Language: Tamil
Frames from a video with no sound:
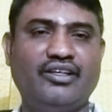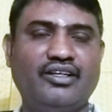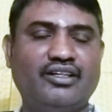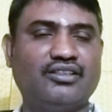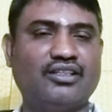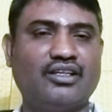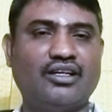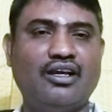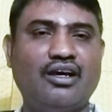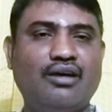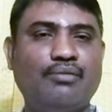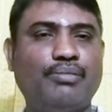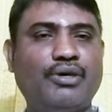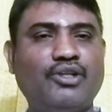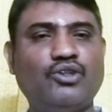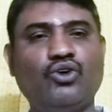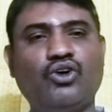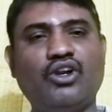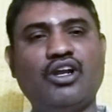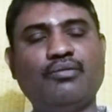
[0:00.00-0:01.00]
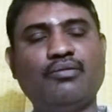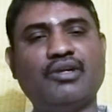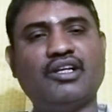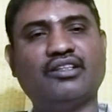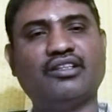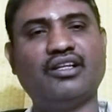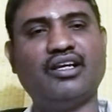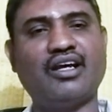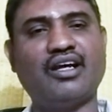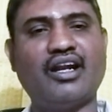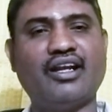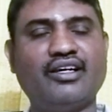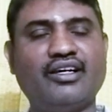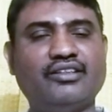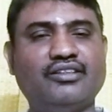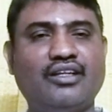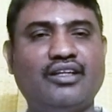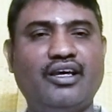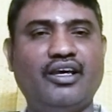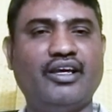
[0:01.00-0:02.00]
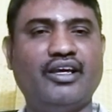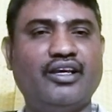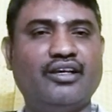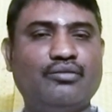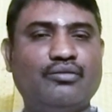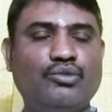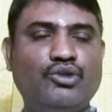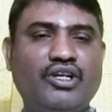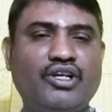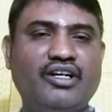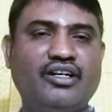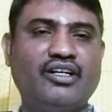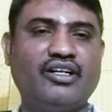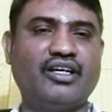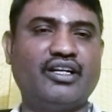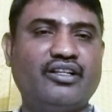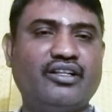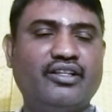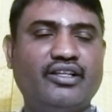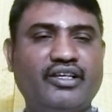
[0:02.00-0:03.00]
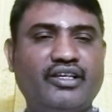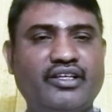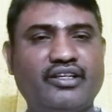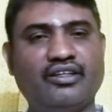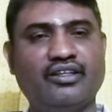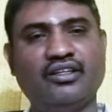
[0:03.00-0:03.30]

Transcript: எடுத்துக்கலாம் பதினோராம் இடத்துல கடகத்துல புதன் இருக்கிறது